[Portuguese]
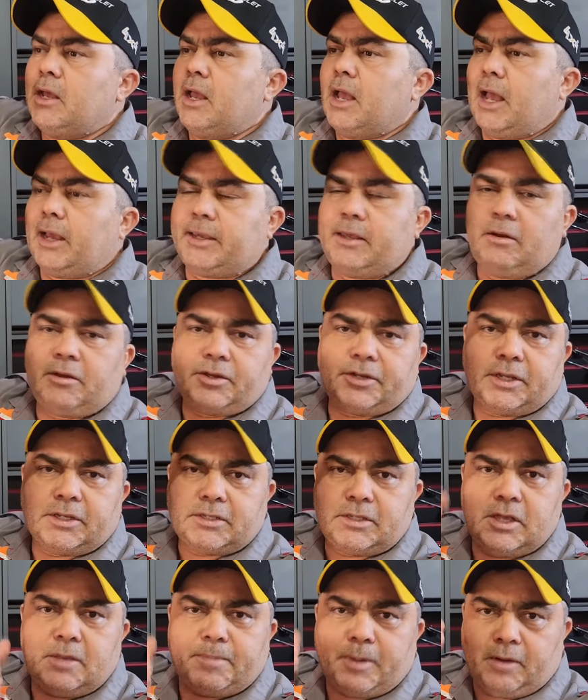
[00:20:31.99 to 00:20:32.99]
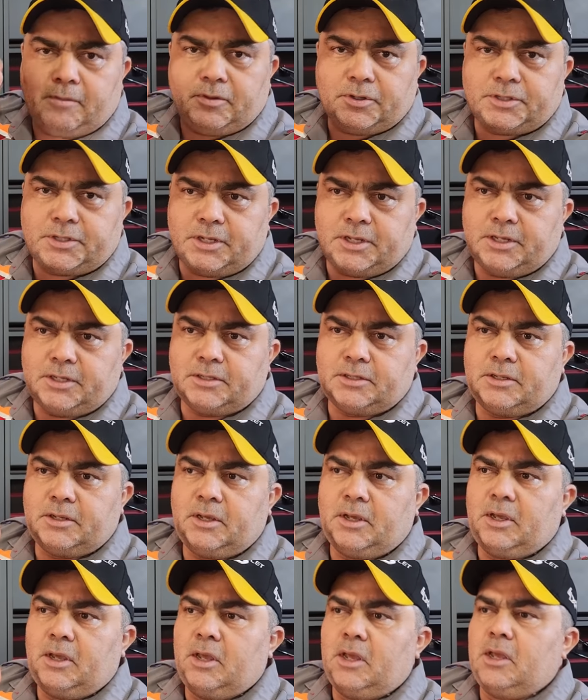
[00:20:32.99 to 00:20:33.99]
Aquilo que eu já ensinei para vocês.
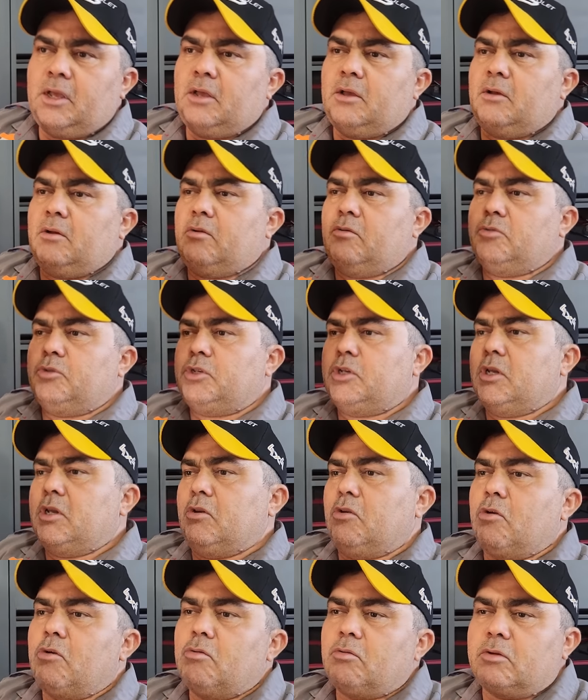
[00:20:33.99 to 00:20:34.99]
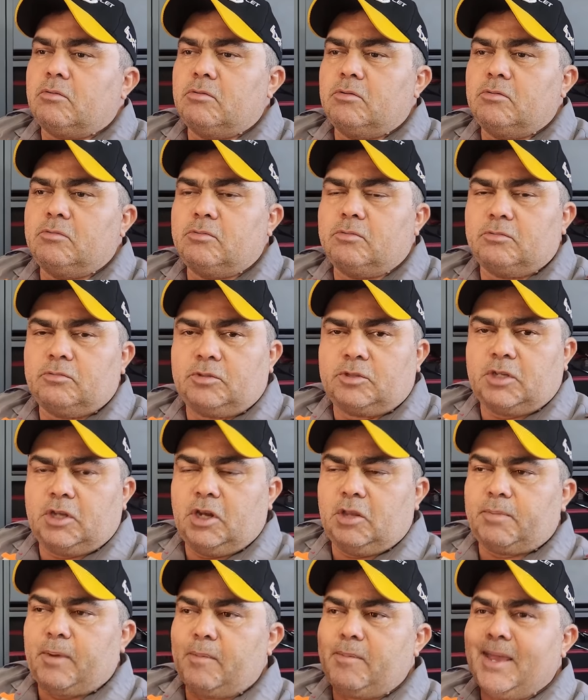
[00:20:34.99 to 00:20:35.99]
Um dia ligou um, um, um
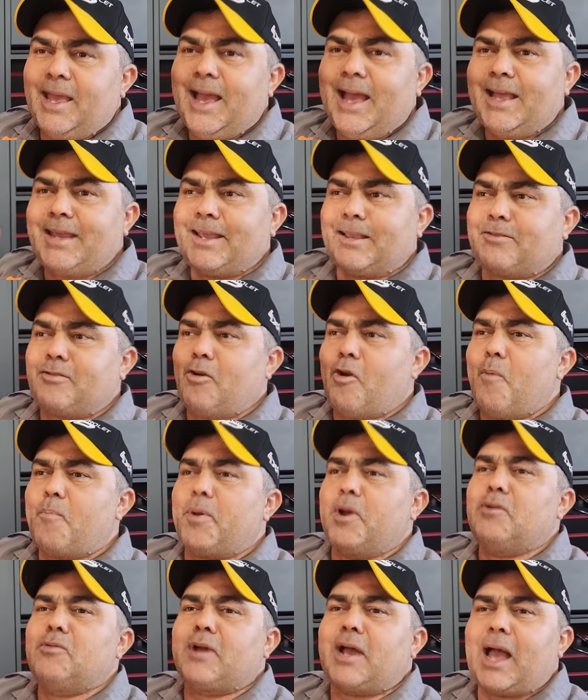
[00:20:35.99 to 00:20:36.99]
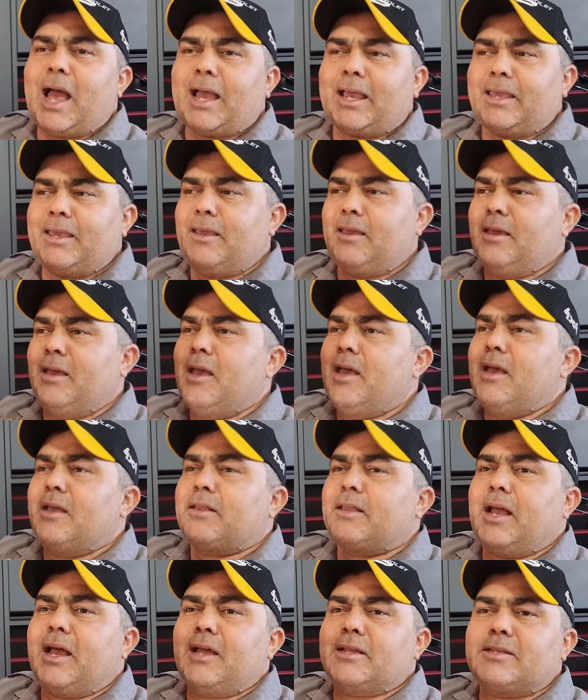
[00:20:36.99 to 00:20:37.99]
inscrito para mim, ah, né, tô comprando um carro aqui,
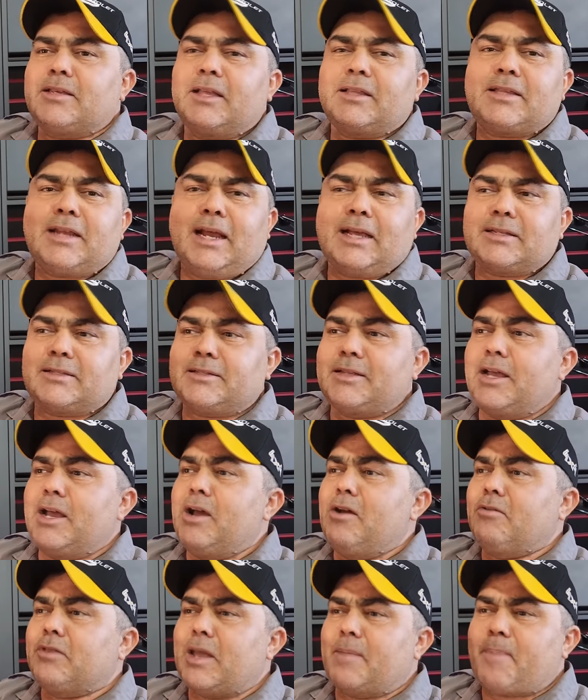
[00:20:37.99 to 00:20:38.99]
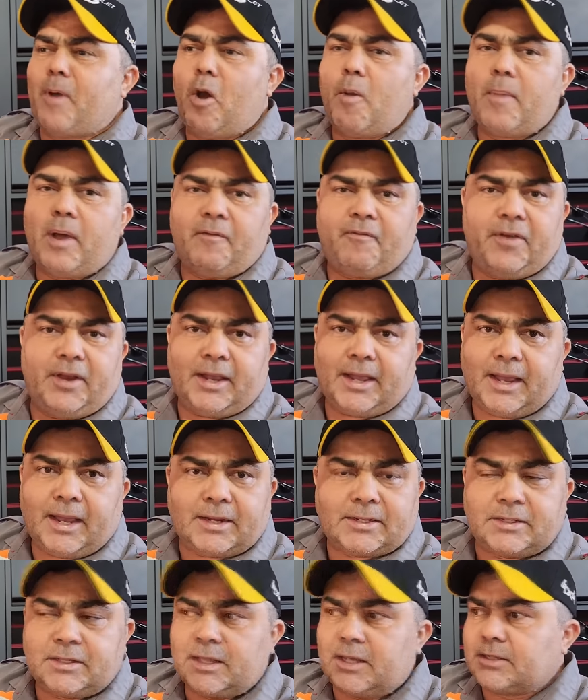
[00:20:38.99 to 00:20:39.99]
tá sem atração, dá para arrumar? Eu falei,
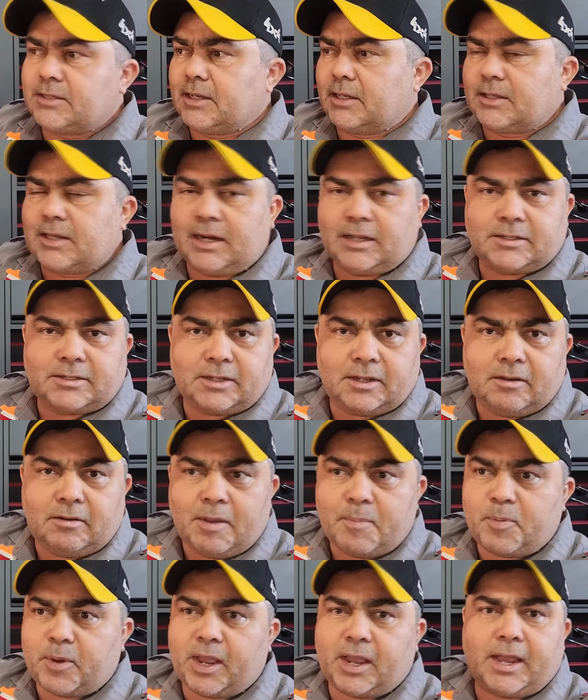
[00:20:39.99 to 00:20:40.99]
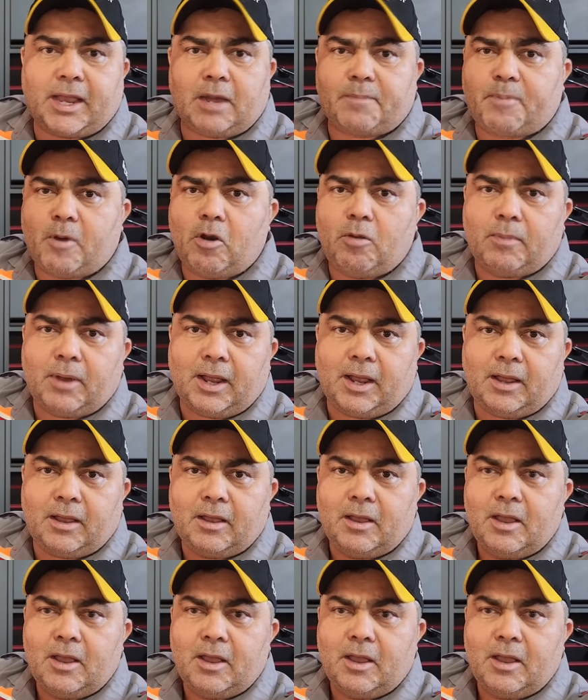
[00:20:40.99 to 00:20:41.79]
cara, se tá sem atração é porque é caro para arrumar.